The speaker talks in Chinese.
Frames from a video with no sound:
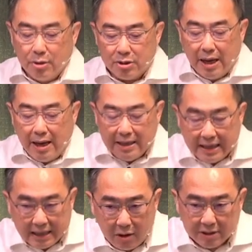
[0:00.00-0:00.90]
就是
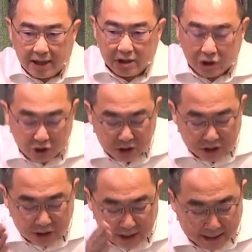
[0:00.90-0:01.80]
你要像枝
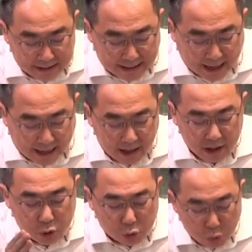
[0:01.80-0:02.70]
子连
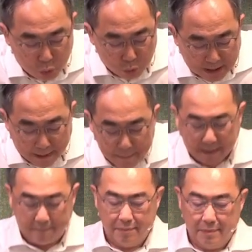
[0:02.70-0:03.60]
在树上
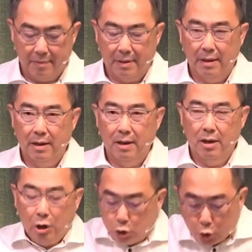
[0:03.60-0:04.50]
面，
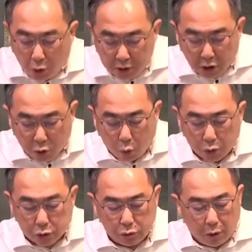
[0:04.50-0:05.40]
所有的
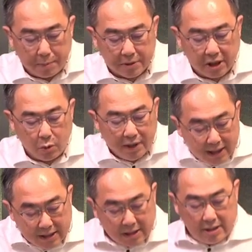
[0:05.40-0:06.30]
果树都不是因为
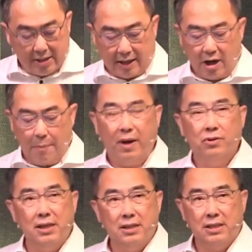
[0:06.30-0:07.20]
那个枝子想要
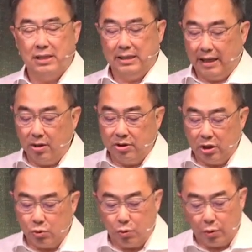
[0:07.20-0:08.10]
表现自己，想要
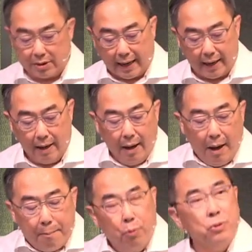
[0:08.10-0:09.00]
结出果子来，
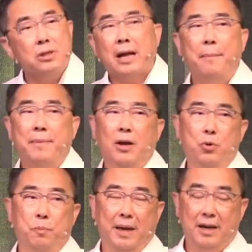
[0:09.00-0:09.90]
不是他们
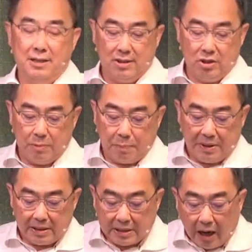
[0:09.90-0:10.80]
要与别的枝子
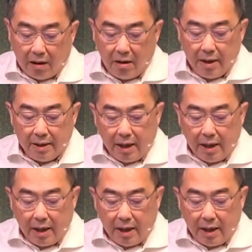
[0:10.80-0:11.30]
比较，